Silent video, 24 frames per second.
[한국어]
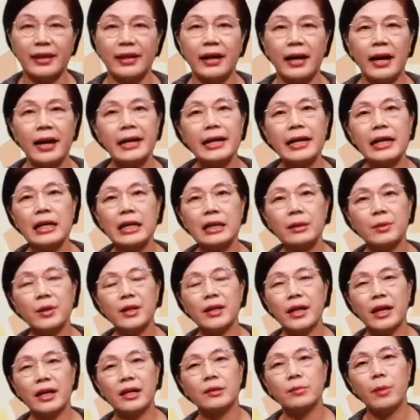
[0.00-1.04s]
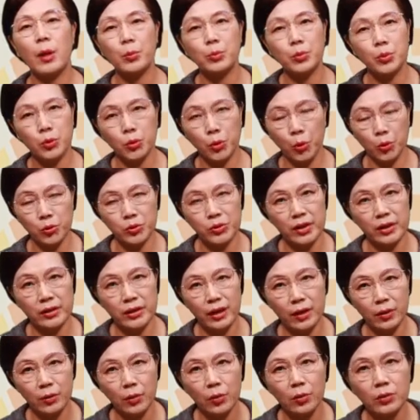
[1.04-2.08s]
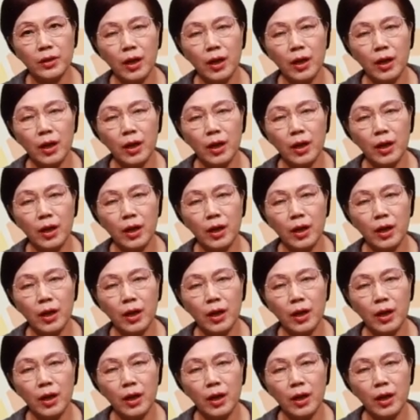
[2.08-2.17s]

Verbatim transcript: 하나님이 나를 100% 도우셔야 되고